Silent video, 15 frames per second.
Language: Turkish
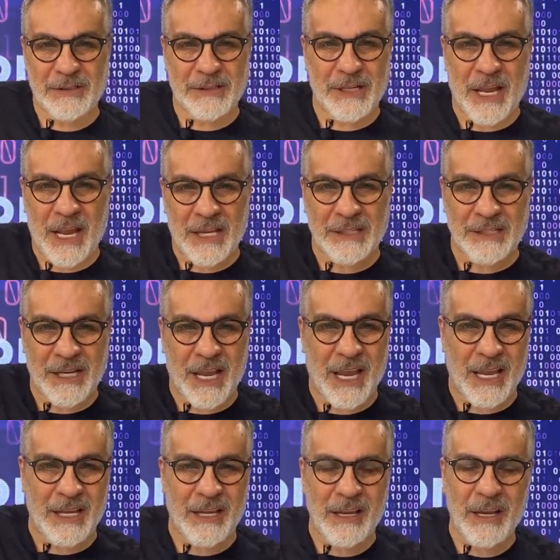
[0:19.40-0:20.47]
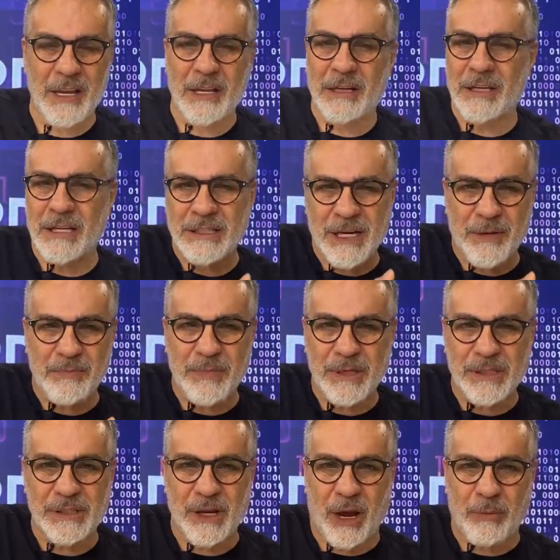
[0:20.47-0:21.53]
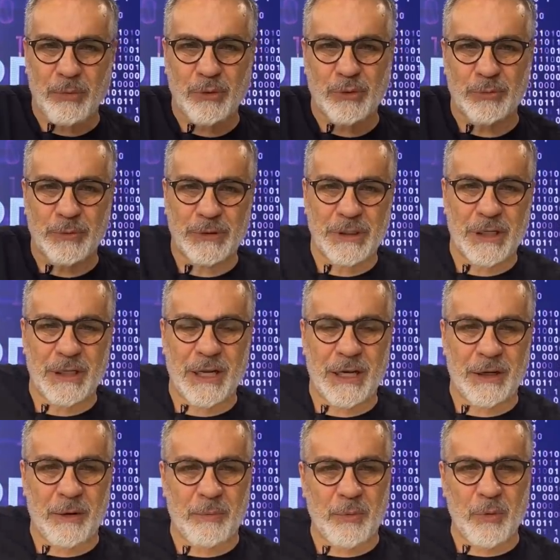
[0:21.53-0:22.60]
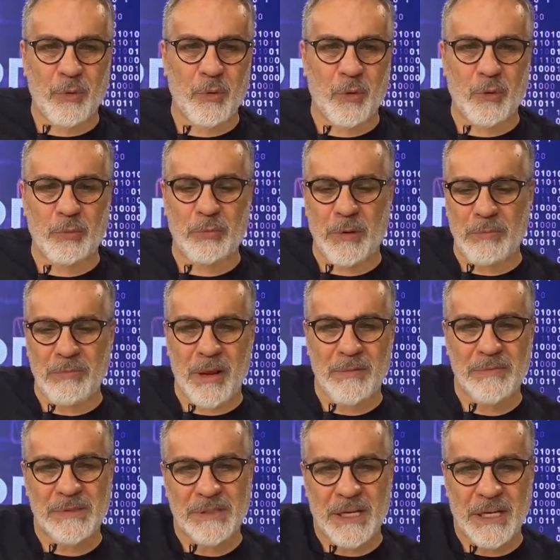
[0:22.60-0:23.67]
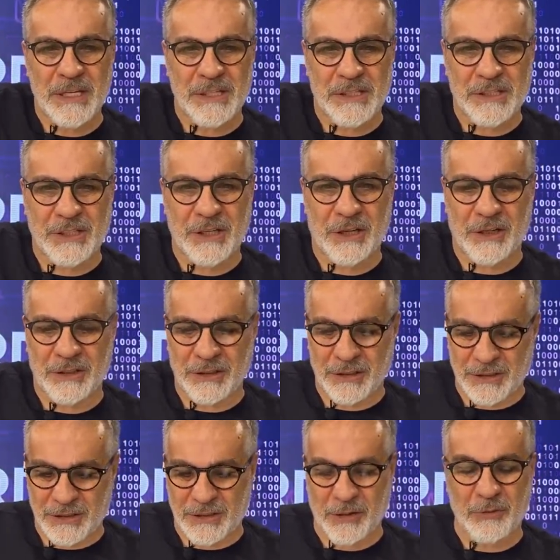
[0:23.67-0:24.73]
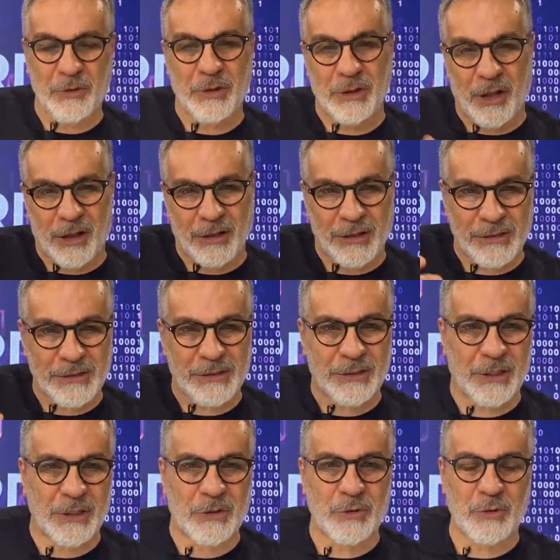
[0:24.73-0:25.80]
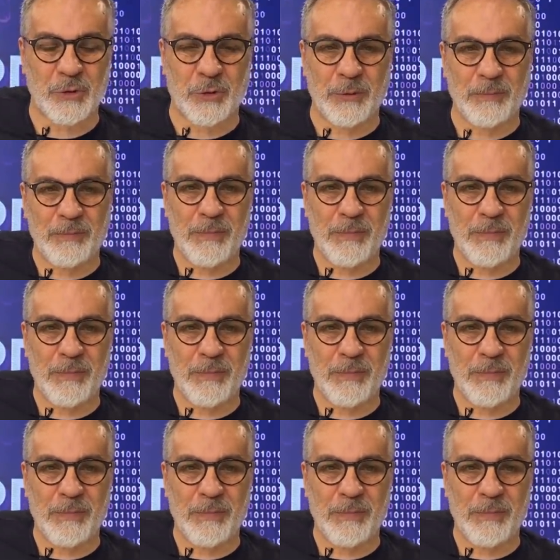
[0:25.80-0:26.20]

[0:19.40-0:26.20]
Z Z. Geçen birisi abuk subuk şeyler yapıyor. Yok bilmem Z'yi çıkardık. İşte bir dalgasını geçiyor.